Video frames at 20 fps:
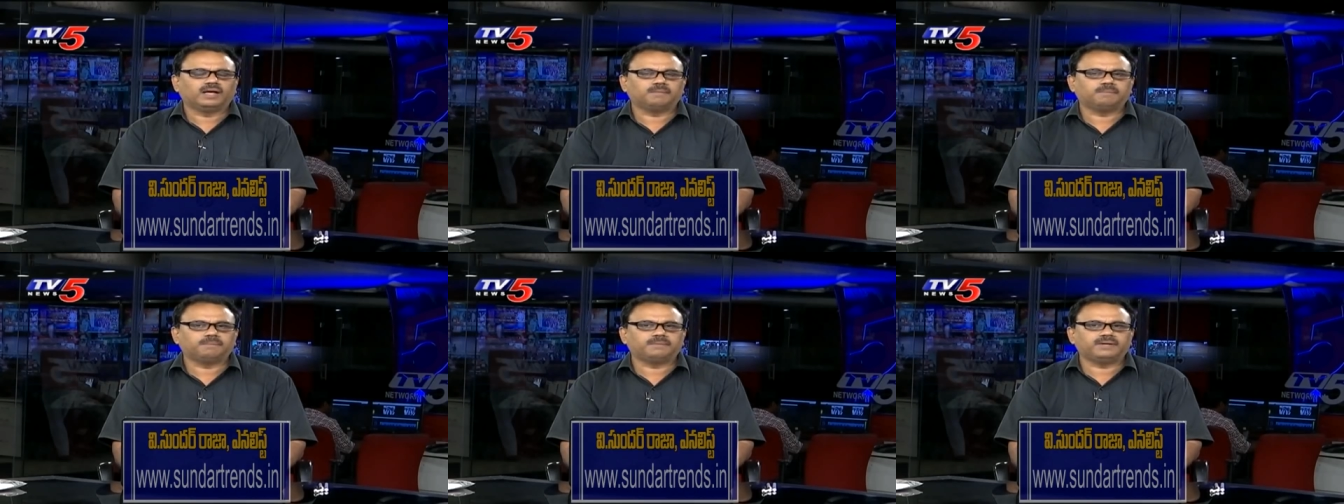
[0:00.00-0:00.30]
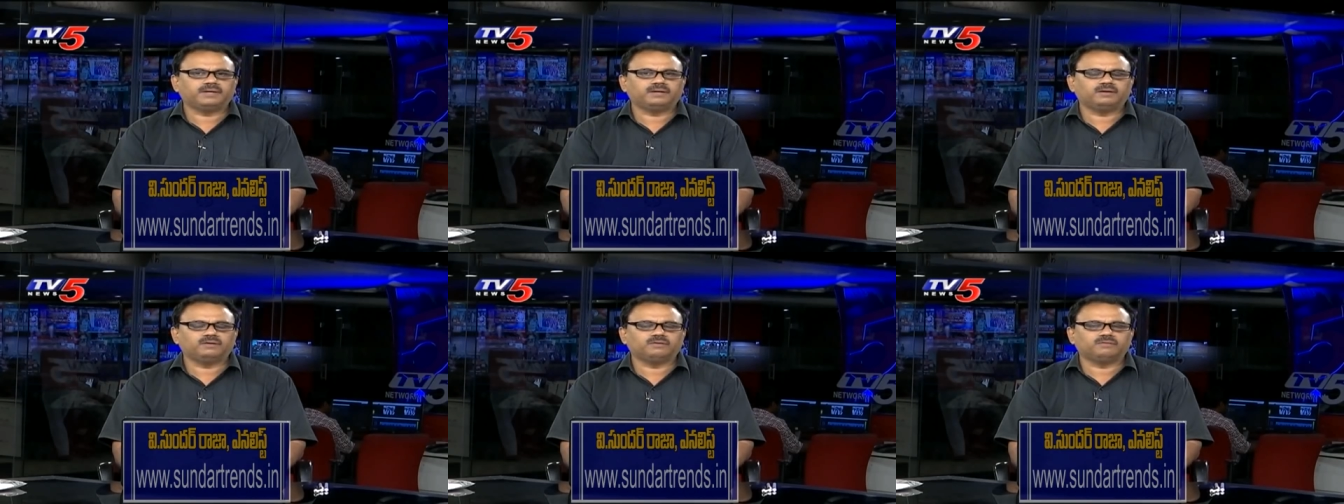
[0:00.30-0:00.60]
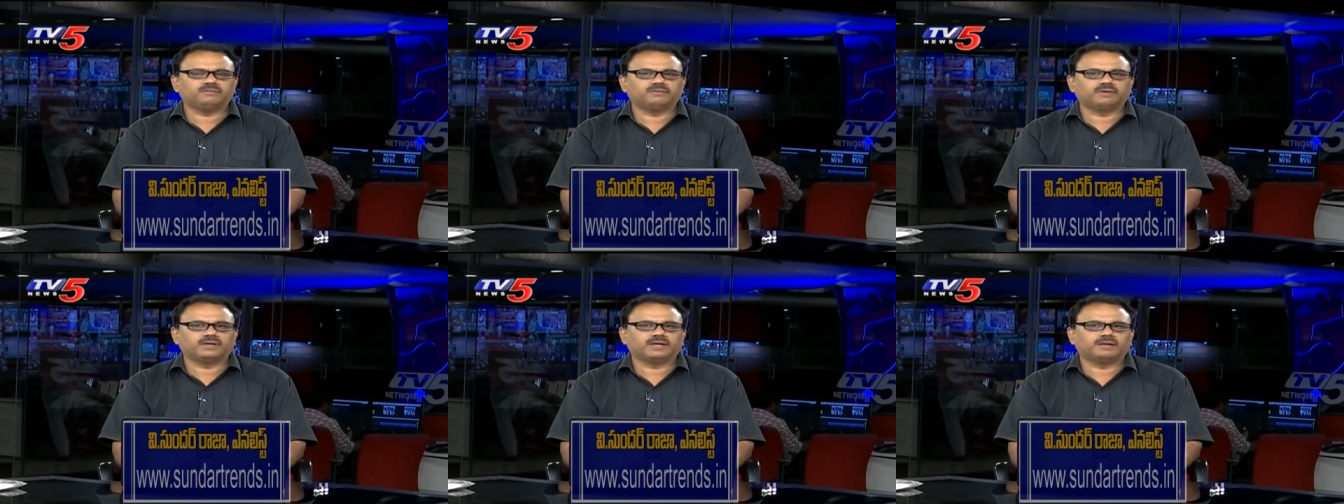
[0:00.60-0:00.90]
అప్ ట్రెండ్లో
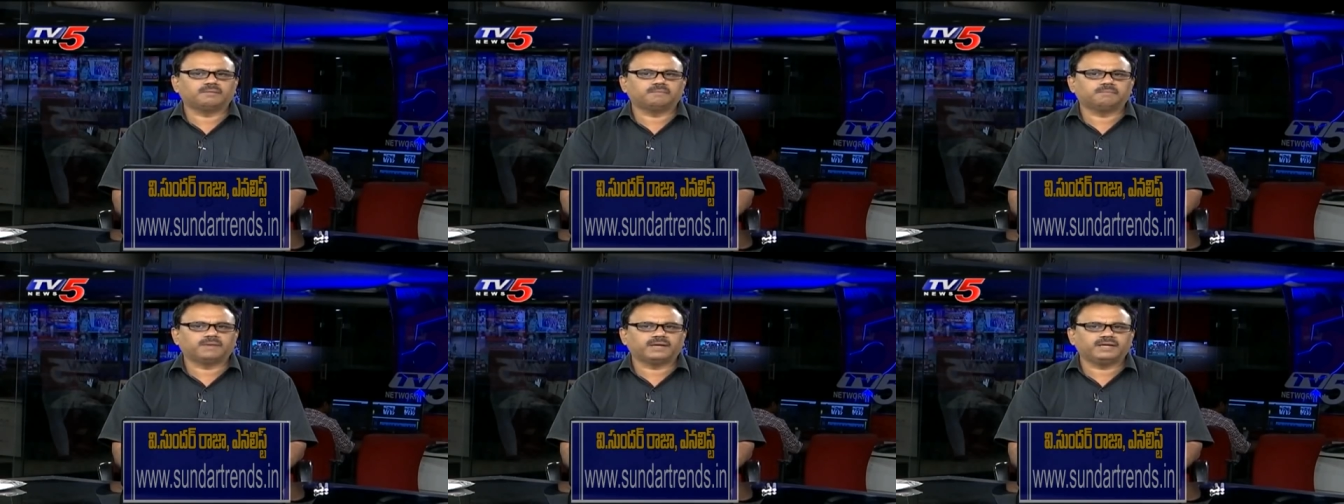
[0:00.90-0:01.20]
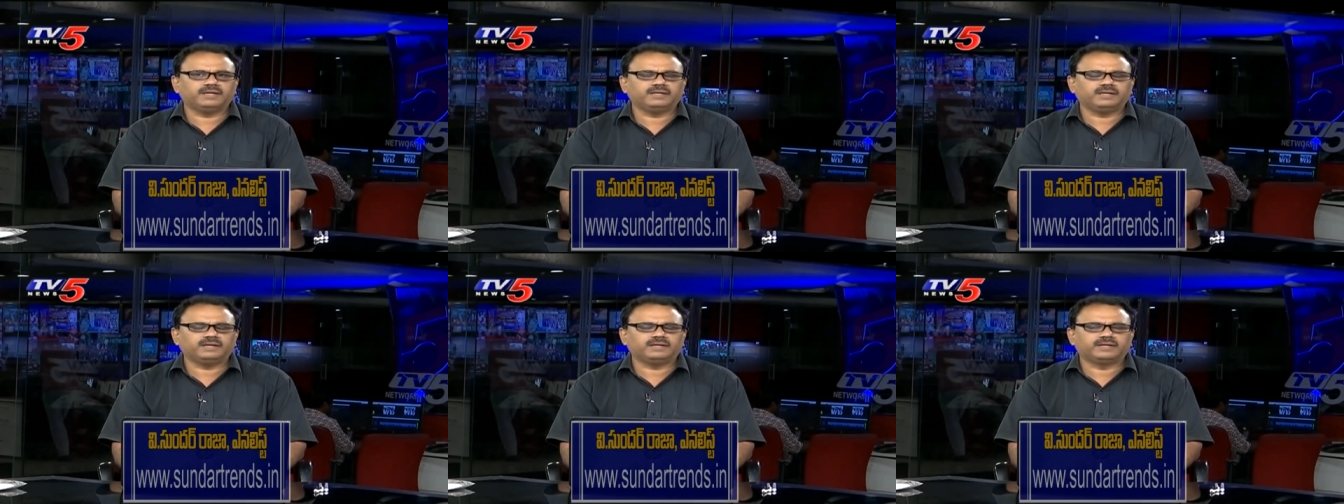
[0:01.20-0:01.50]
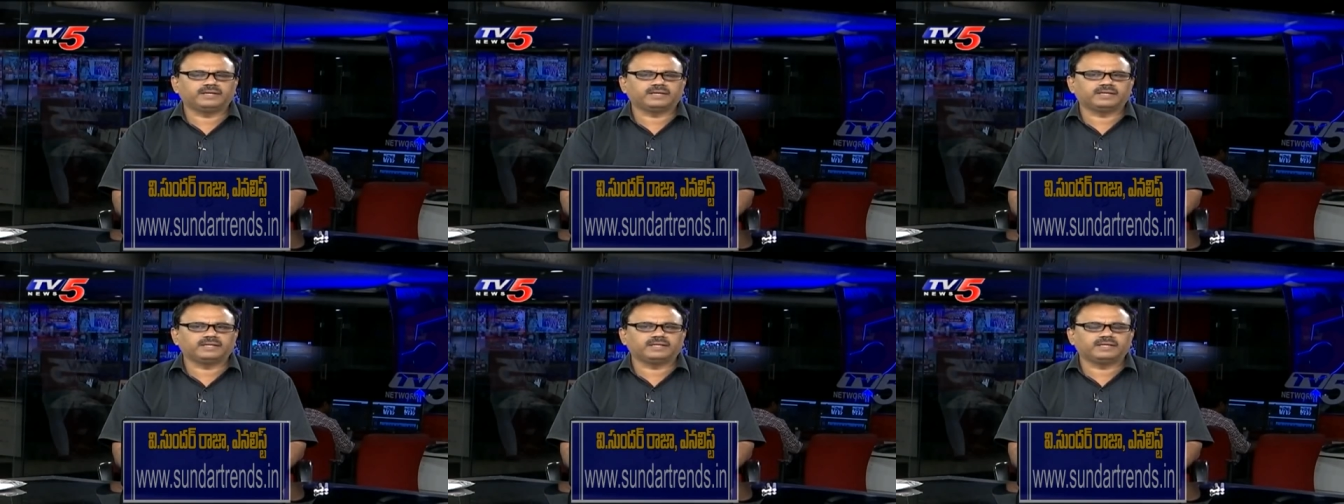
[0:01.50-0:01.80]
ఒక మైనర్
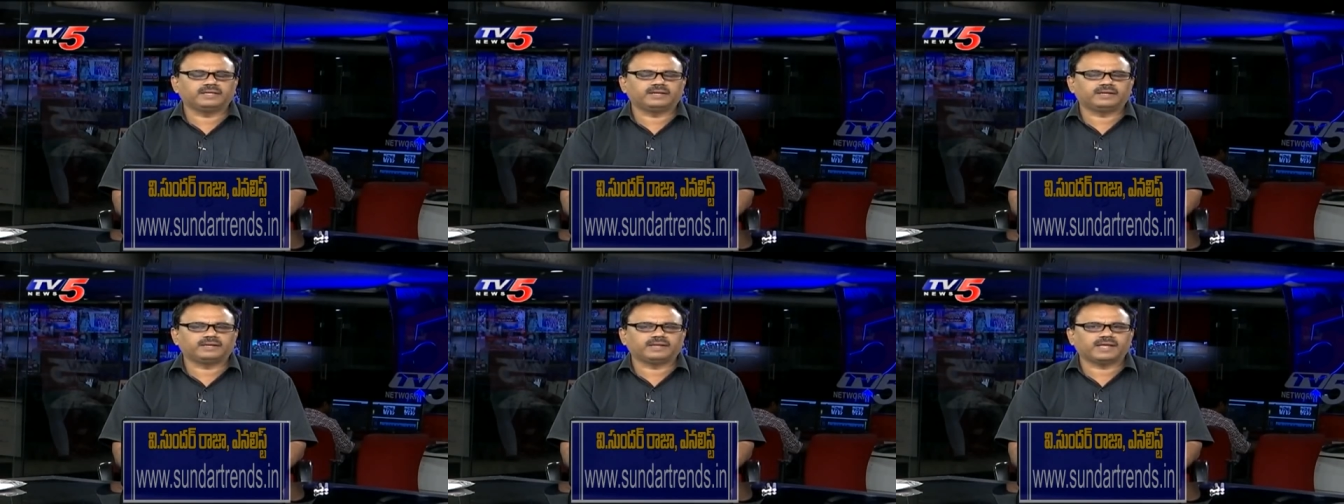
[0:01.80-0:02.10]
టెక్నికల్